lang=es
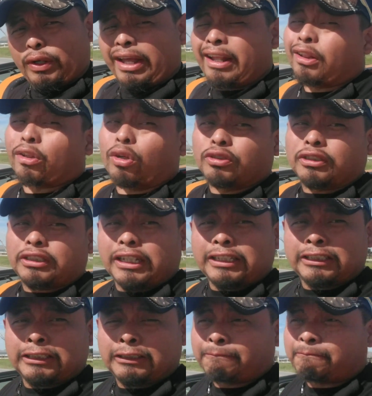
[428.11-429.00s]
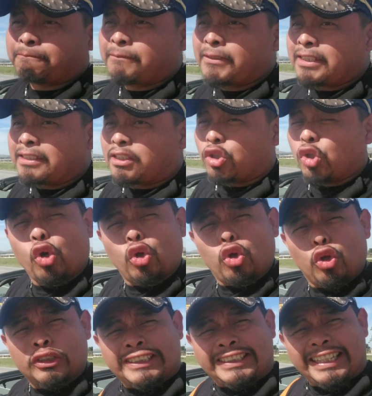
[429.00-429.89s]
Entonces, yo
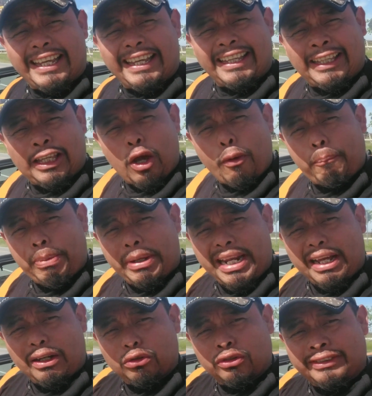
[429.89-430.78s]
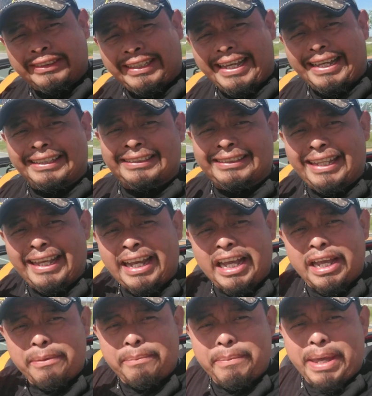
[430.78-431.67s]
no sé, ¿qué opinan ustedes?
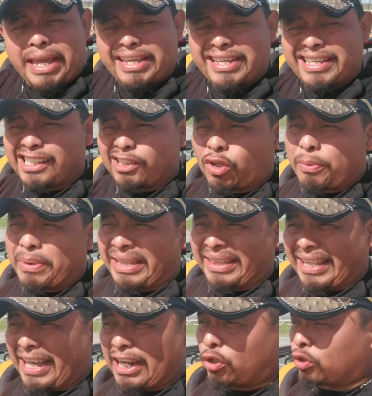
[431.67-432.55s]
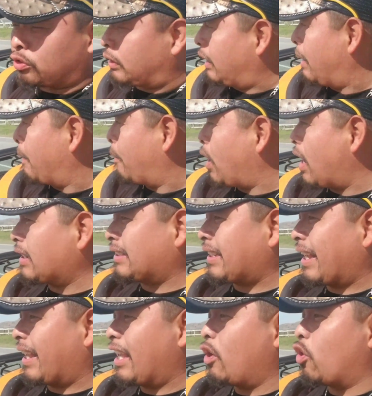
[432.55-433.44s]
Déjenme ahí en el comentario si le voy a
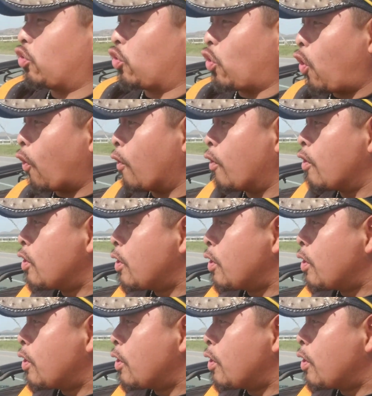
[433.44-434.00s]
seguir o no.